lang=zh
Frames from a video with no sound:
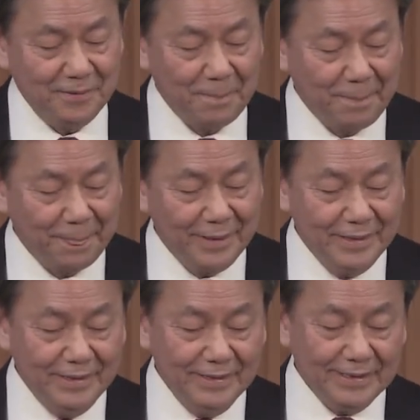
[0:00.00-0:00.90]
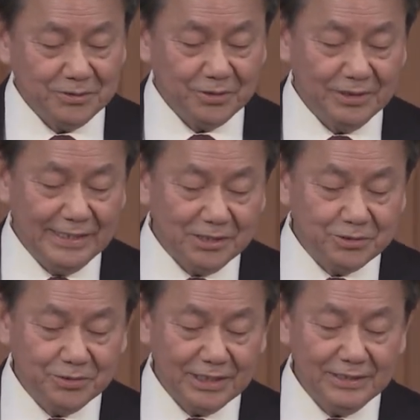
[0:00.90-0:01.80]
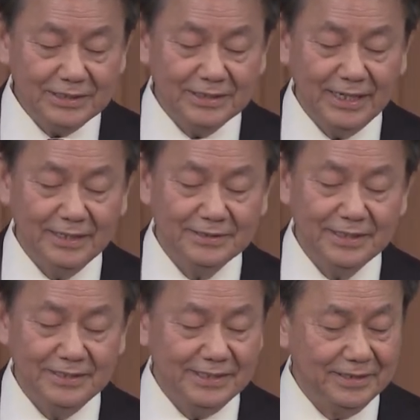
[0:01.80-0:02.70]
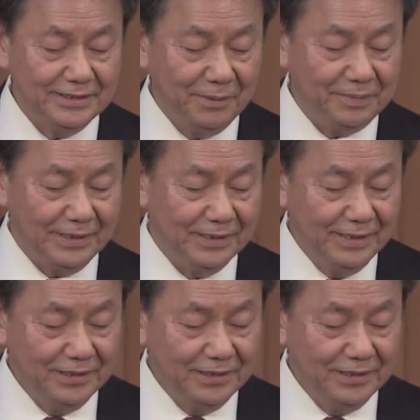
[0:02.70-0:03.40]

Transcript: 了。”他说：“耶稣跟其他圣贤相比，